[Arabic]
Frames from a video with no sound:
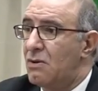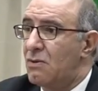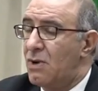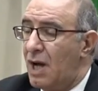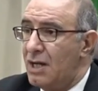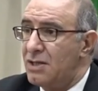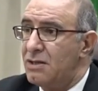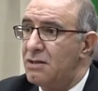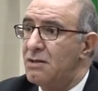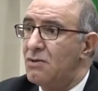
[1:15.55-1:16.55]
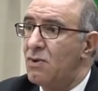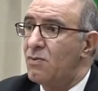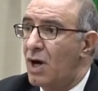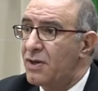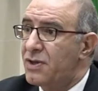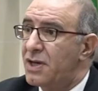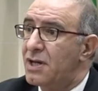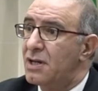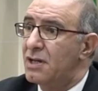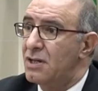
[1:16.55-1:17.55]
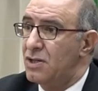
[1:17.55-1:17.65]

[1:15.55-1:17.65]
واحد ومؤثر